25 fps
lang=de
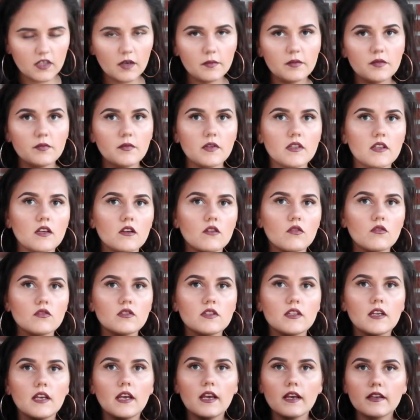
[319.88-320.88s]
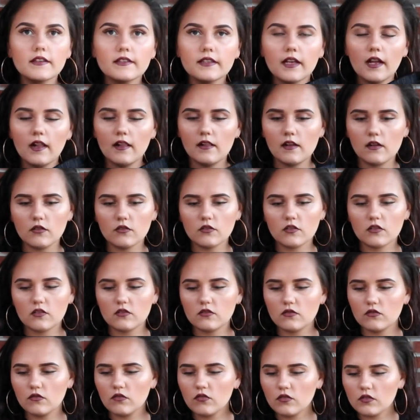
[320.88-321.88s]
Die habe ich mir in der Größe XL
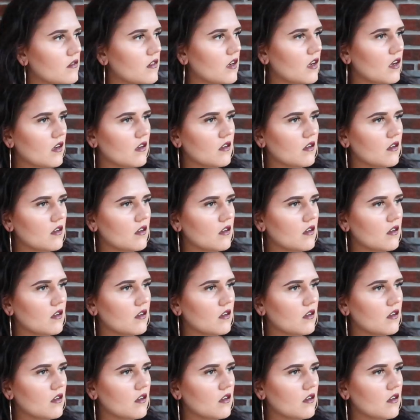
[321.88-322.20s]
ausgesucht.